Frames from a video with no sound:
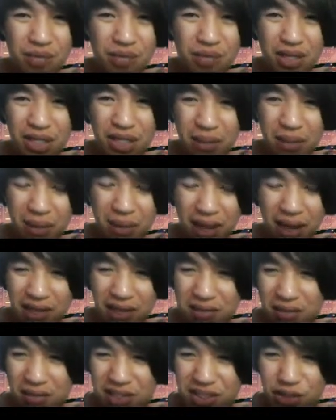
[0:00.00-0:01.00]
สามารถ
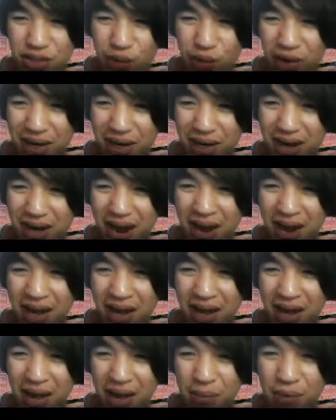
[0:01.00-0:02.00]
มาส่งกันได้นะ
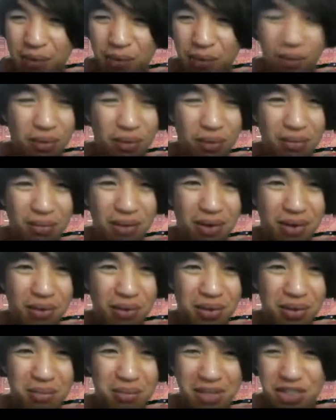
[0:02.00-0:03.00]
ครับโอ้โห บางค
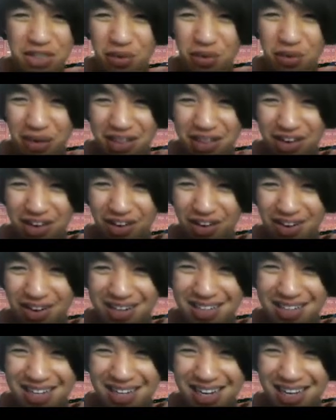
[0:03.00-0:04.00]
นมาส่งกันตอน
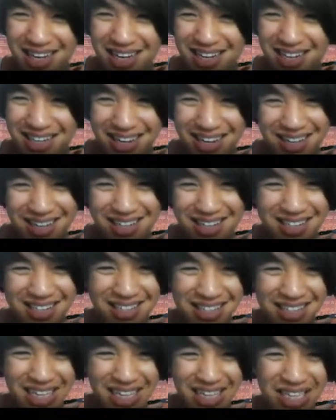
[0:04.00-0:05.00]
เที่ยงคืนห
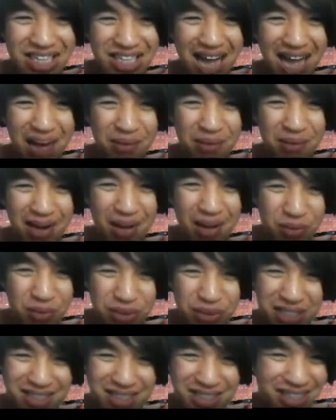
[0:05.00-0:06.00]
นึ่งตีสามนะครับรู้
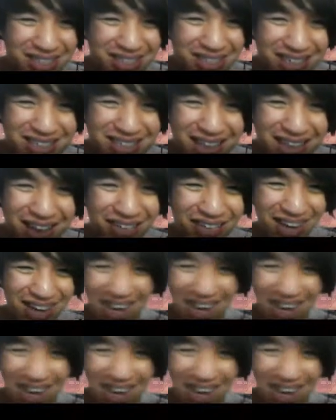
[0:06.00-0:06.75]
สึกสะเทือนใจเหมือนกัน